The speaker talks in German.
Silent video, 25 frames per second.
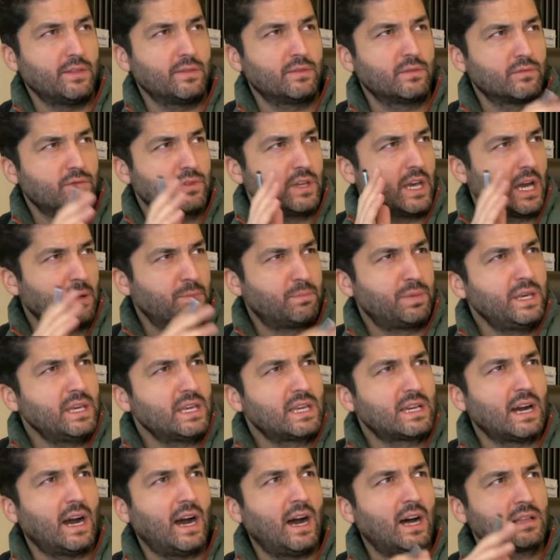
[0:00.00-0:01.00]

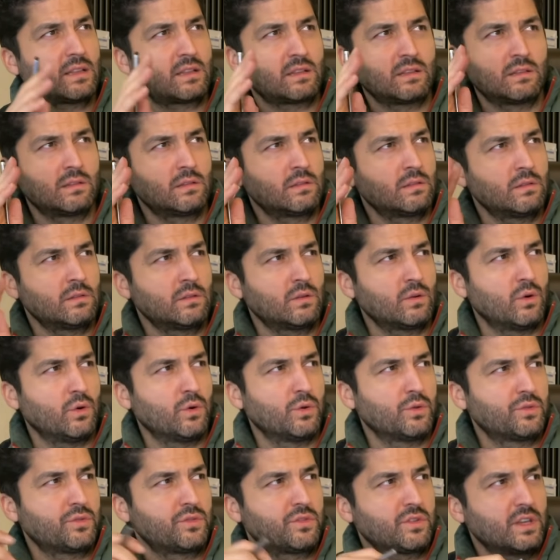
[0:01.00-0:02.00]
VIP-Karten
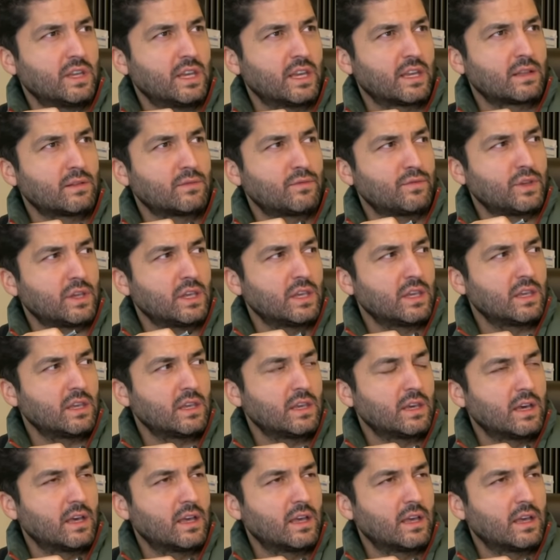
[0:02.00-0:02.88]
und irgendwie,